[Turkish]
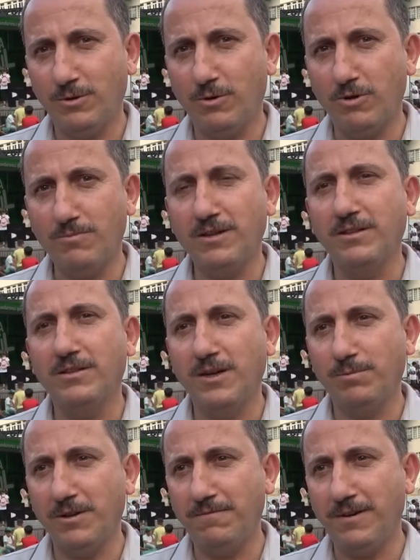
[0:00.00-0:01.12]
ormanda
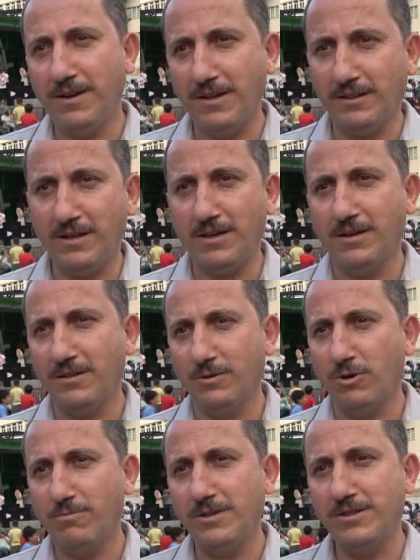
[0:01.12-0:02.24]
yapılan faaliyetler hakkında,
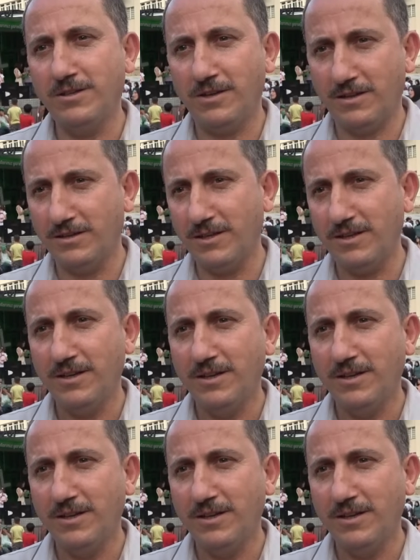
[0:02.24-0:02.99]
ormancılık hakkında